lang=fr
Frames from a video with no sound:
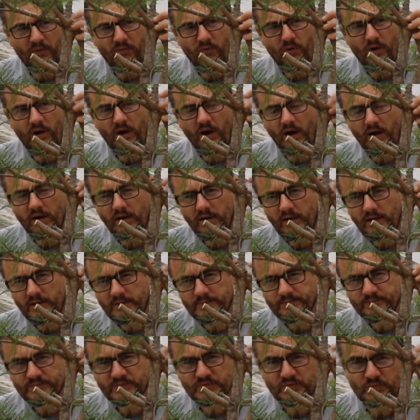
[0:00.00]
pour, voir,
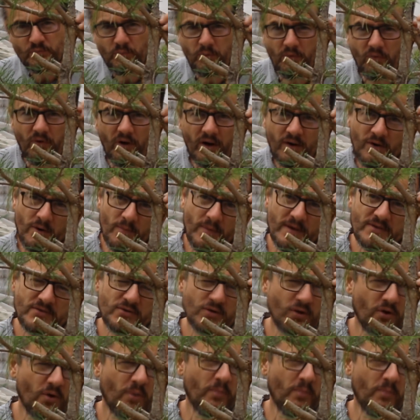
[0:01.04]
euh, pour voir comment se